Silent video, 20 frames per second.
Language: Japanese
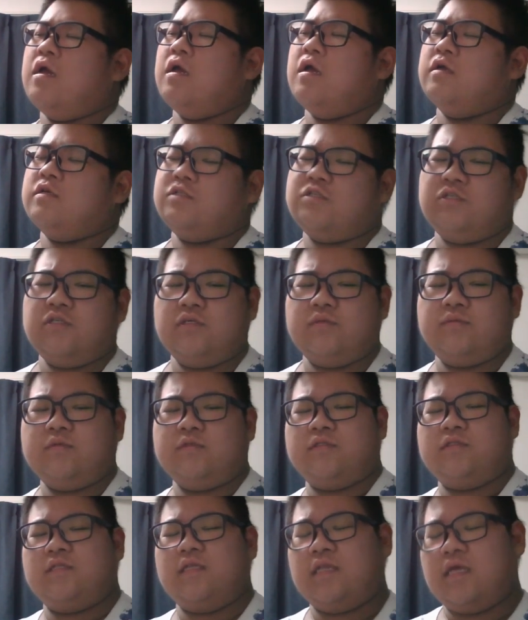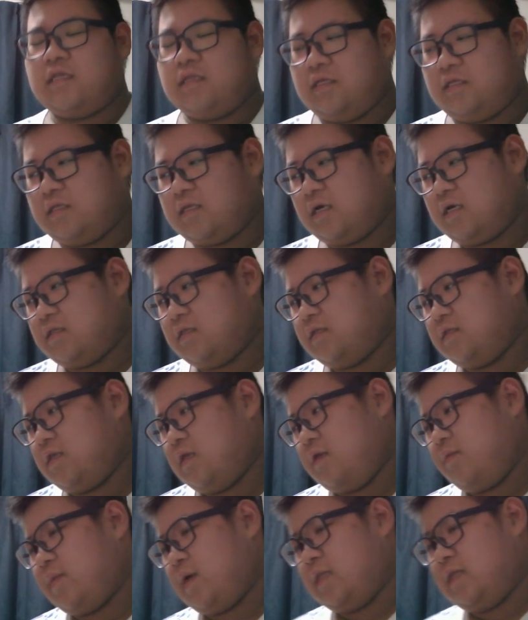水分って何で言ったかって言って、
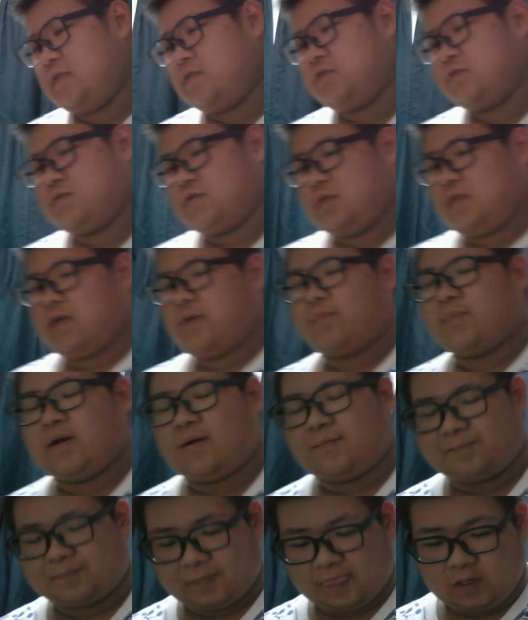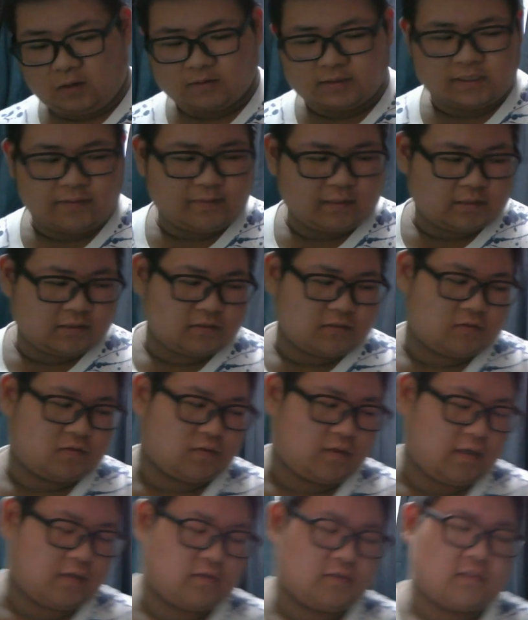今ね、ちょっとね、やっぱ、おしゃべりすると
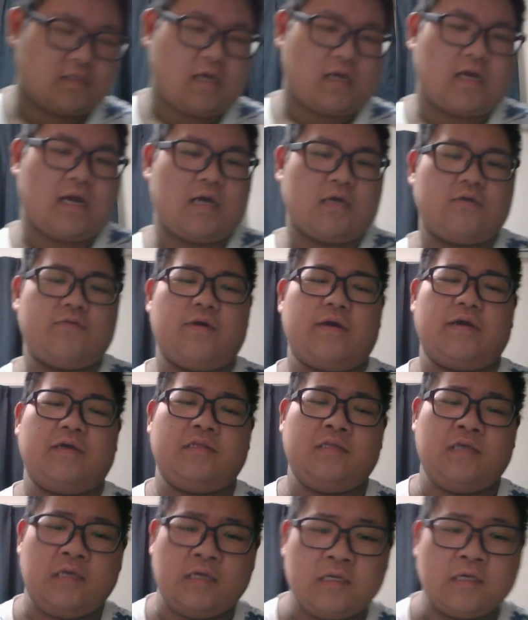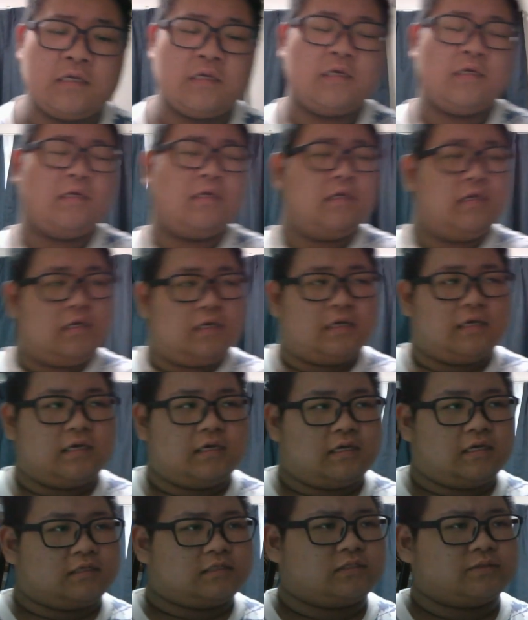きは口が乾くわけで。
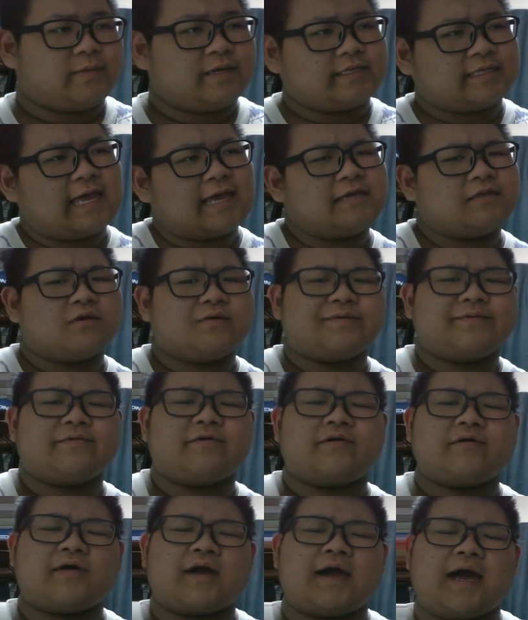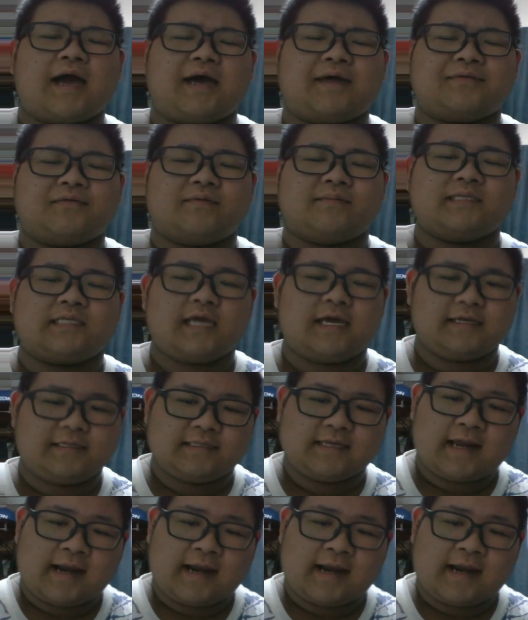えー、冷たい飲み物が飲みたいんだ